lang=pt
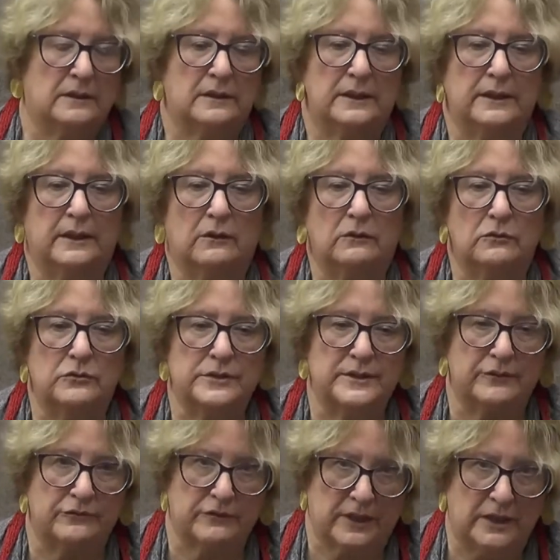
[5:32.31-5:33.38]
em alguns
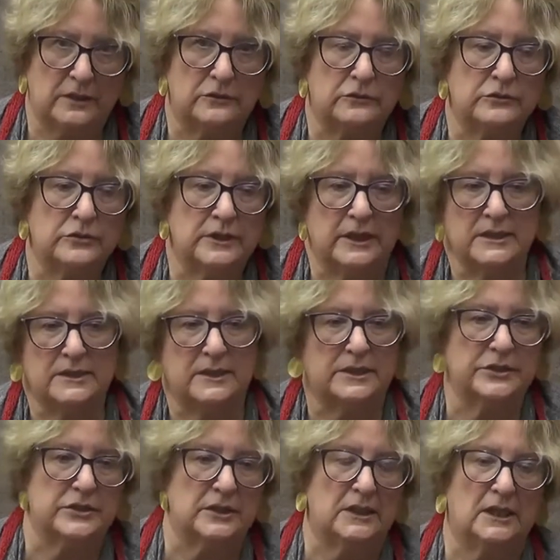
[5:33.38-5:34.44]
eventos, né,
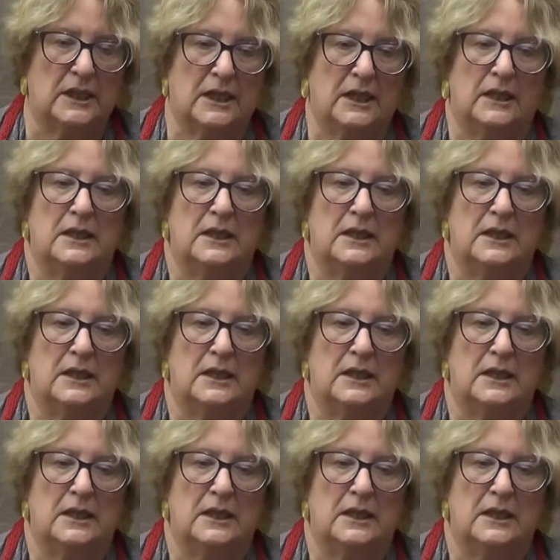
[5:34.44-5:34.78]
seja na,